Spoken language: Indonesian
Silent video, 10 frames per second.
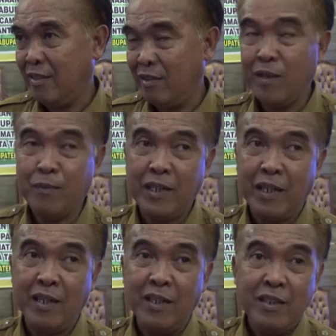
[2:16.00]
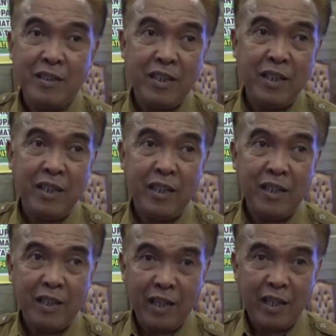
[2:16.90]
Pertamina. Jadi
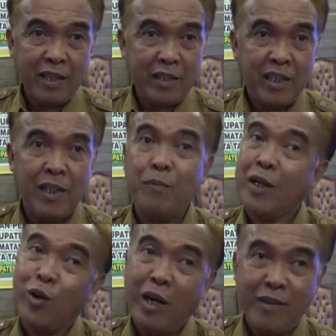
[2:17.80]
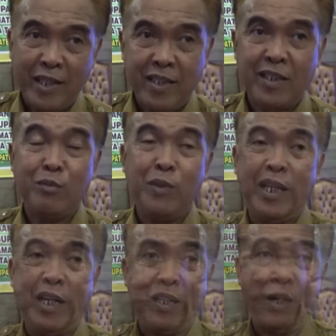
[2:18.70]
eh, tidak perlu khawatir
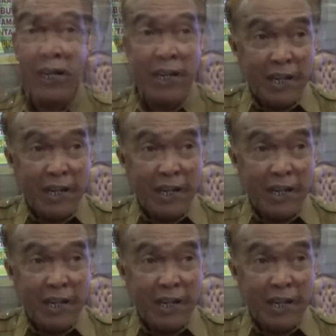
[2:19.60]
sebenarnya.